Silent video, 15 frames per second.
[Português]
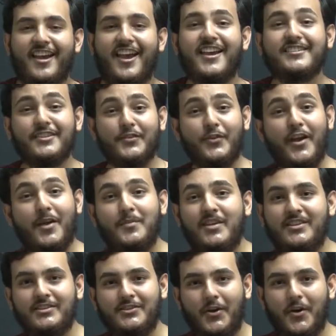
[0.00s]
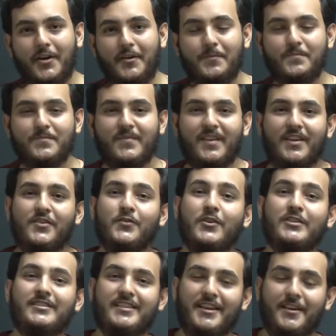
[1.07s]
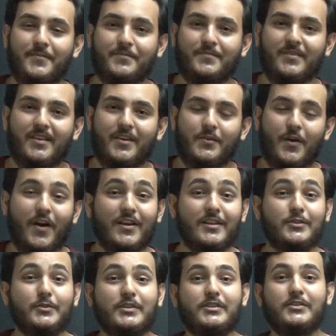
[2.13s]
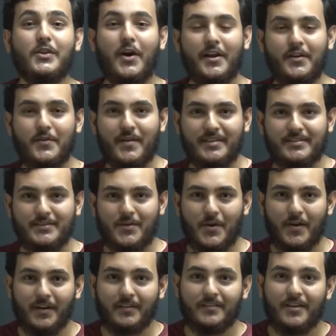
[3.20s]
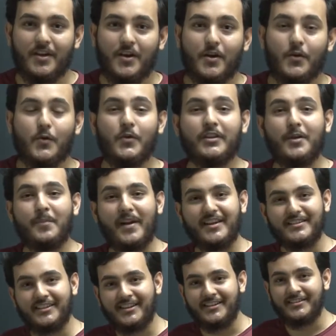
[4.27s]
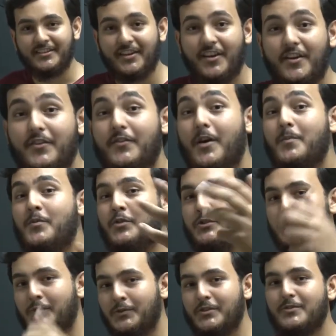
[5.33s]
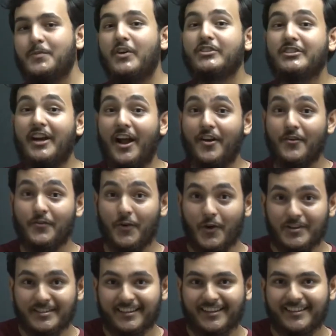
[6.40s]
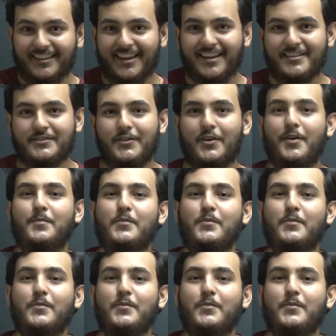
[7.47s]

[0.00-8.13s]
Essa foi a minha história. E você? Qual a sua história com a escola? Conta pra gente! Vamos juntos mostrar a força que tem a escola